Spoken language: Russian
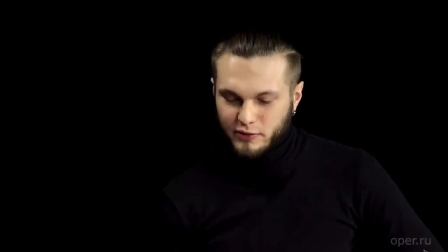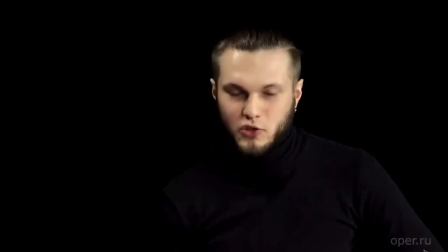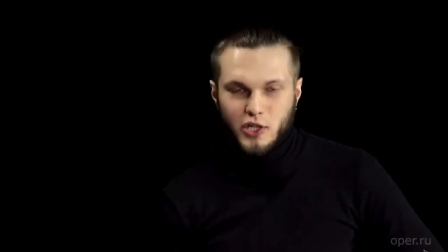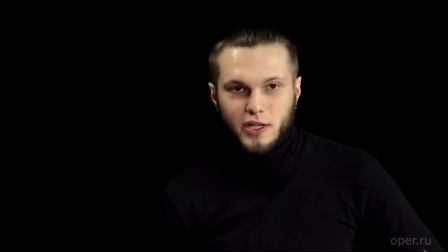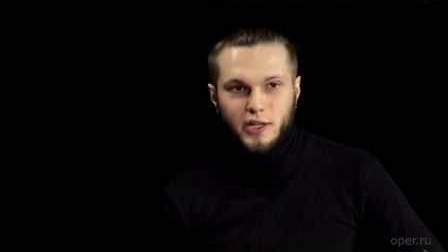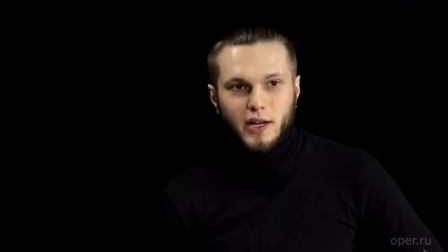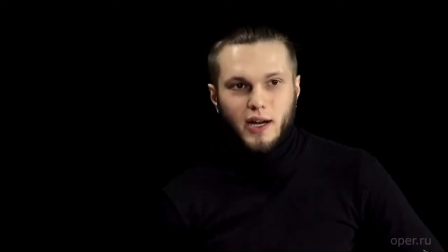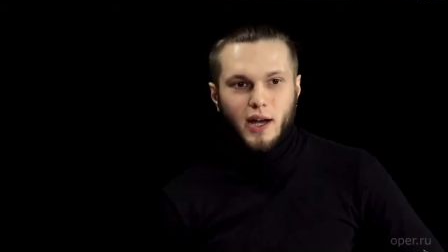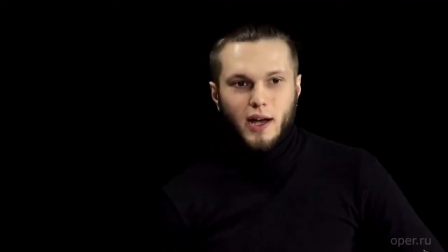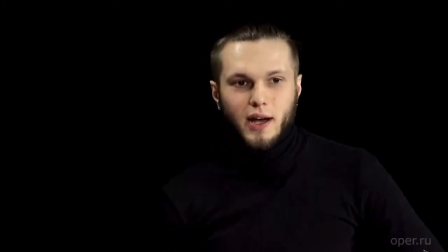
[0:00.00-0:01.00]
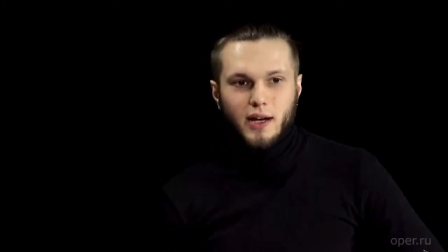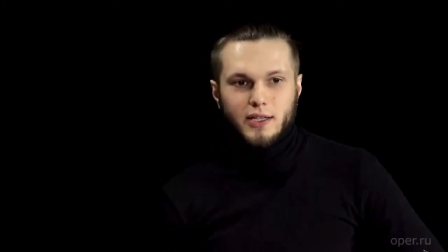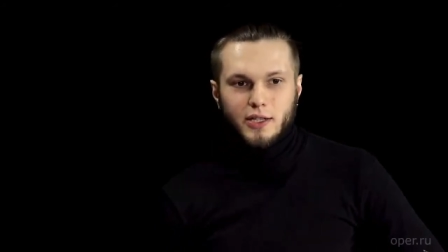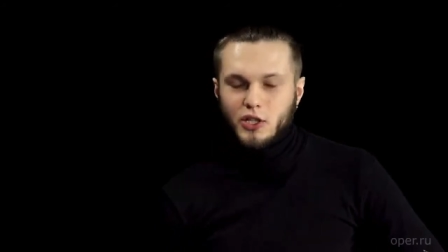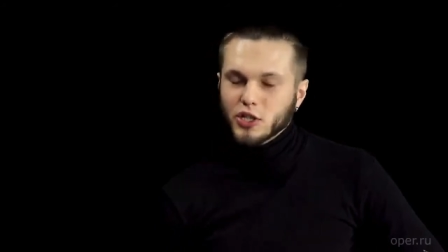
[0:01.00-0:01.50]
движения.
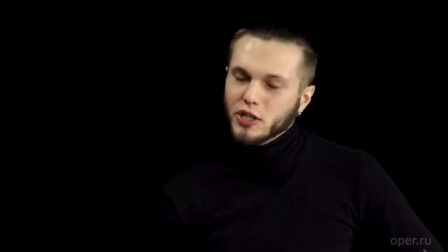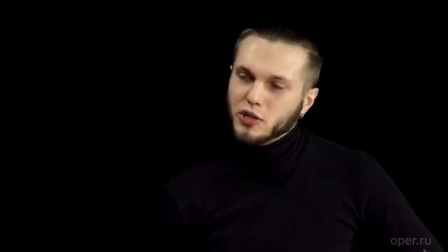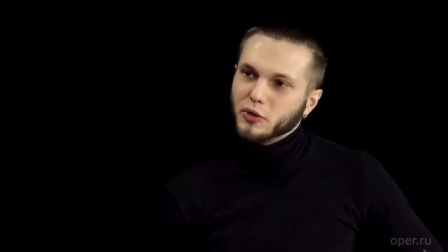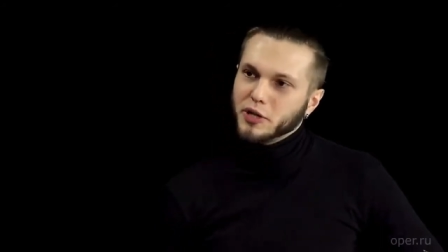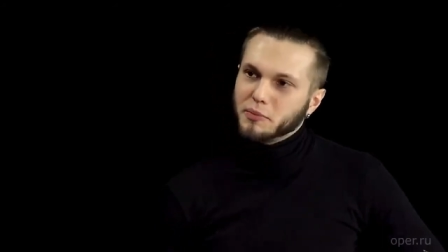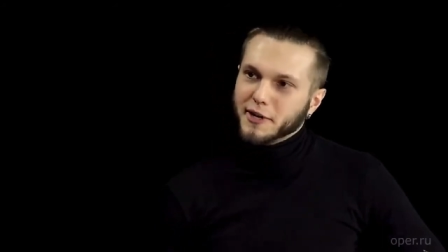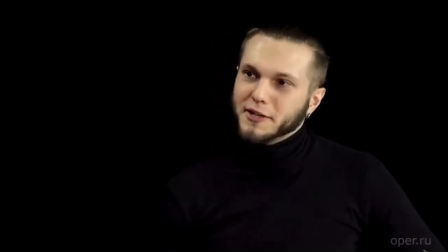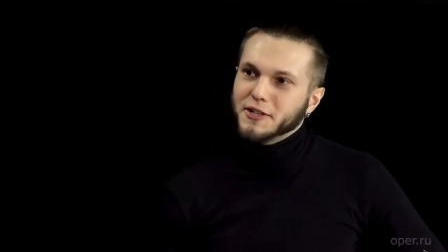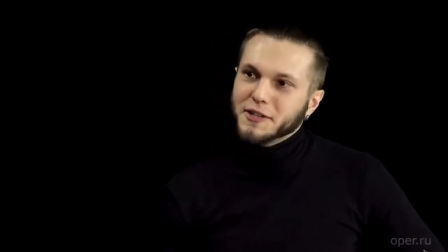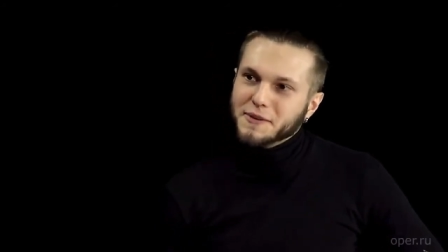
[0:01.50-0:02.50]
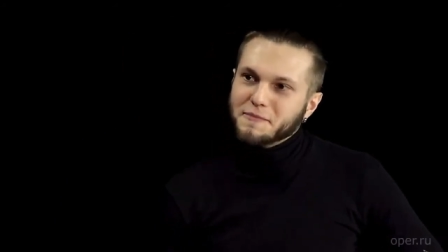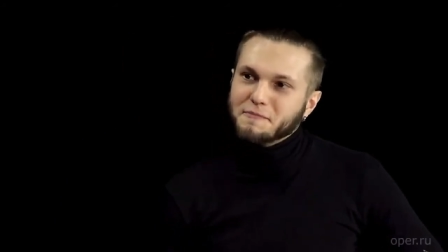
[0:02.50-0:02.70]
Соотношение теории и практики.